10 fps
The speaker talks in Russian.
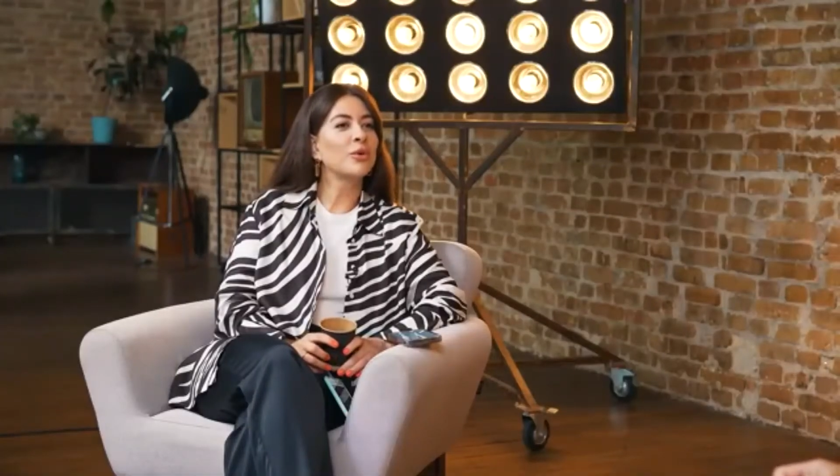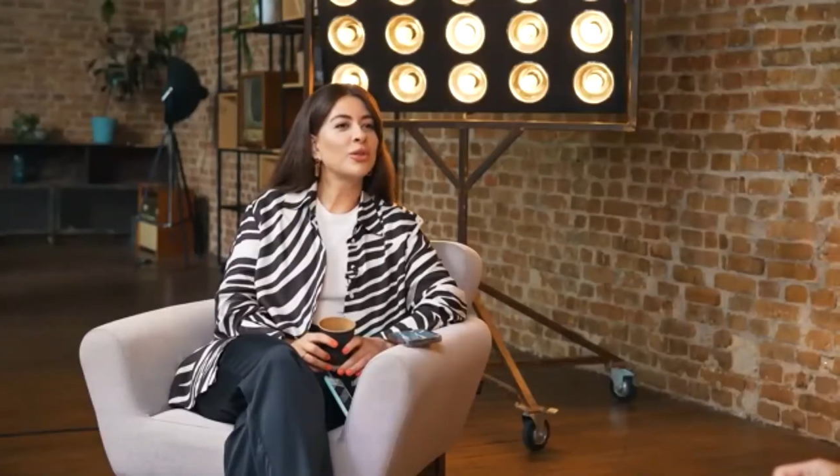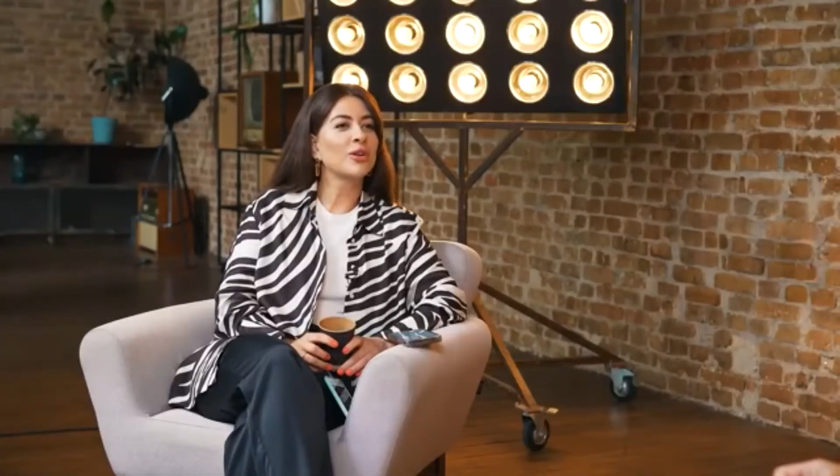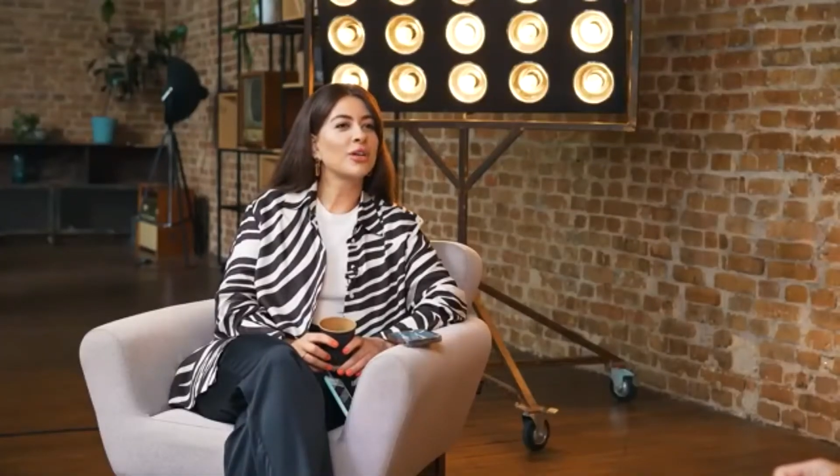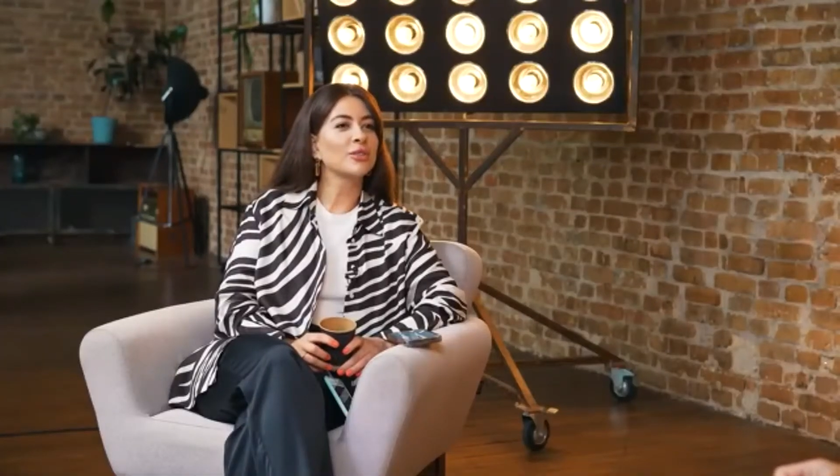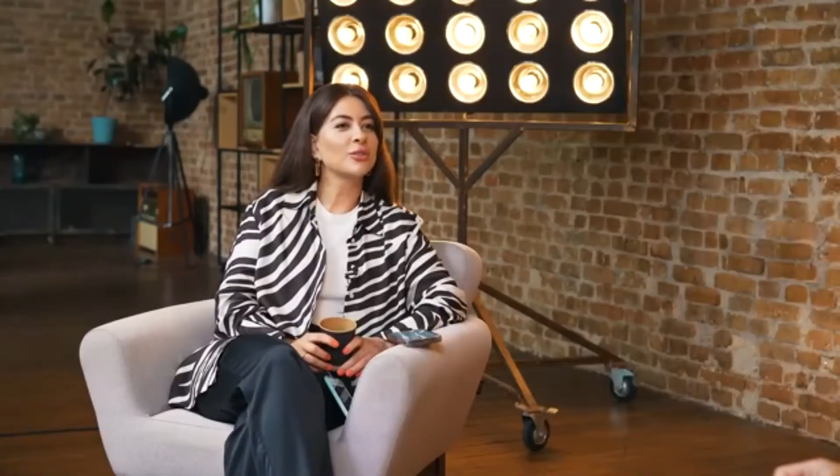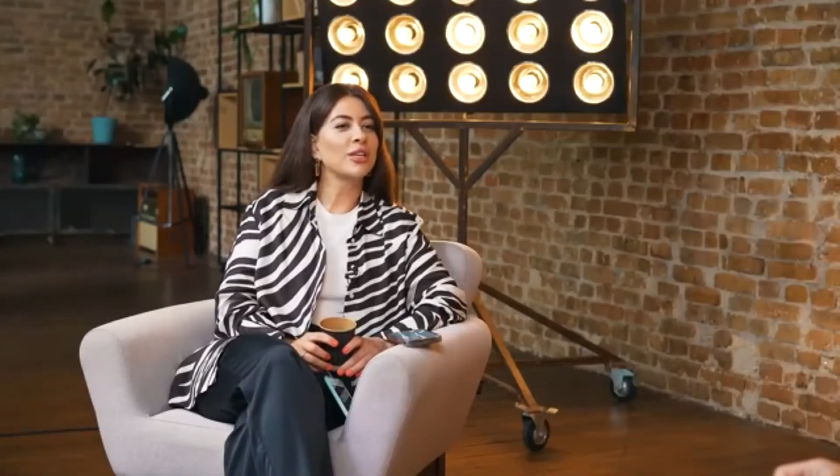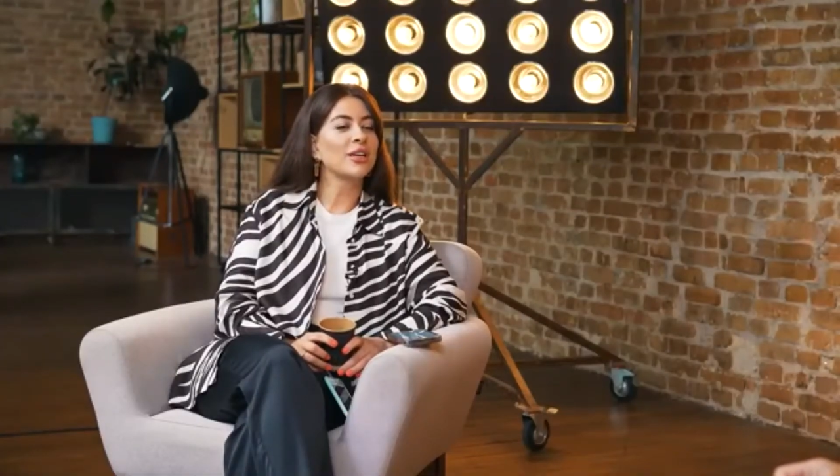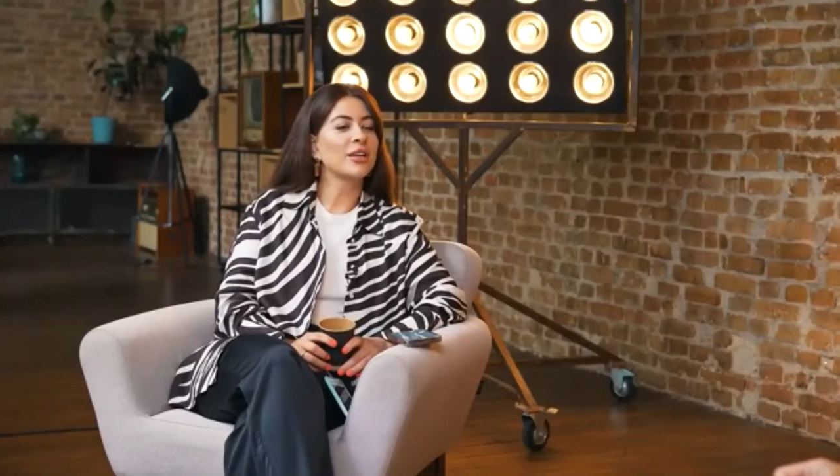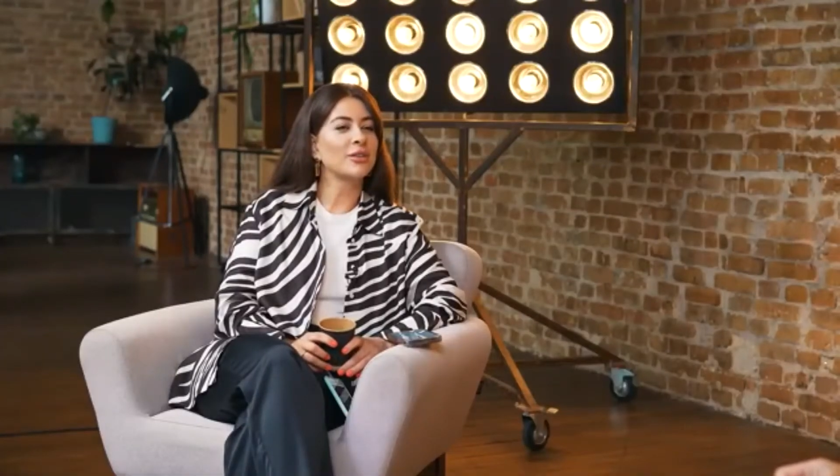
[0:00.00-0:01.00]
полк
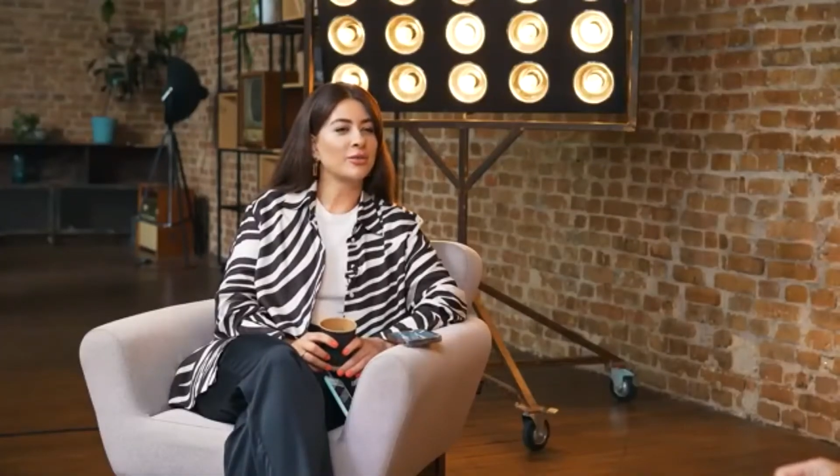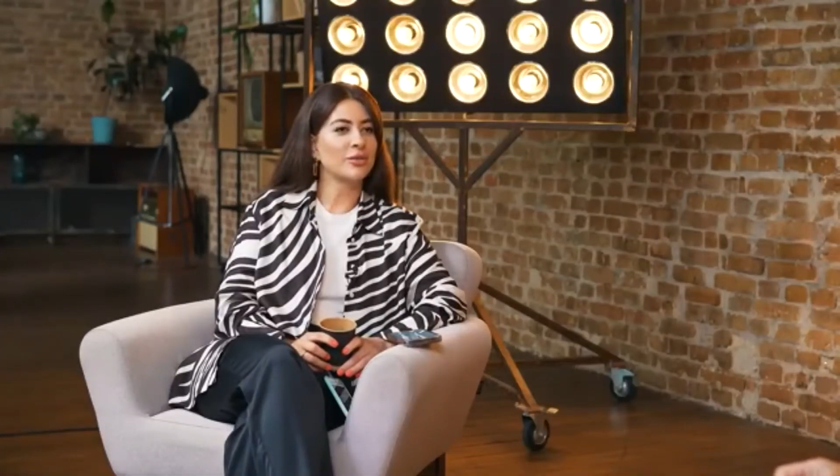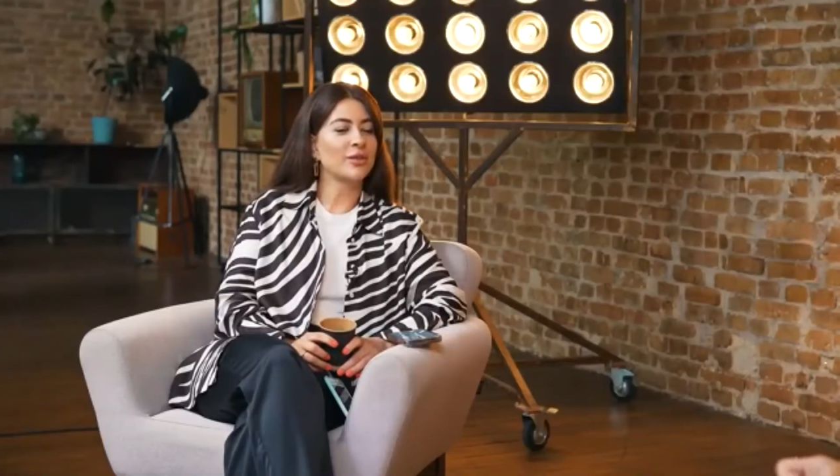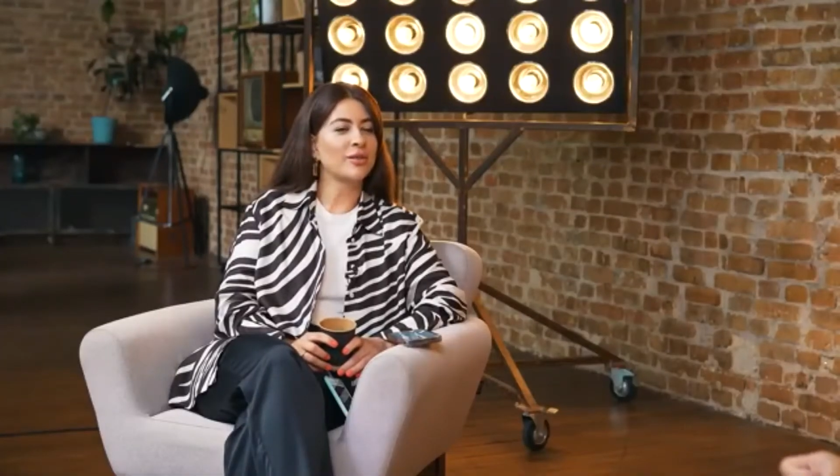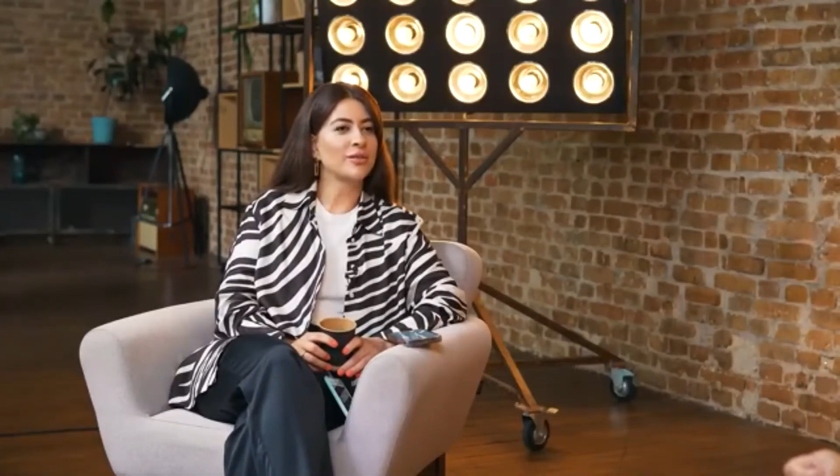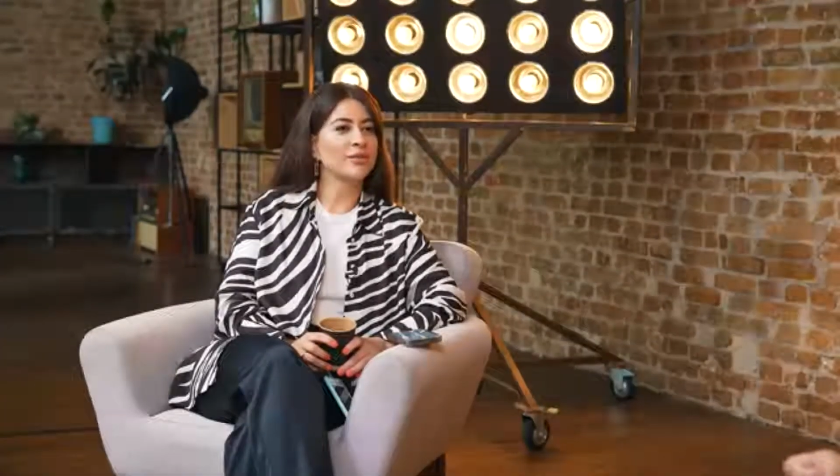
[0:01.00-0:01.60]
Костася Калиновского?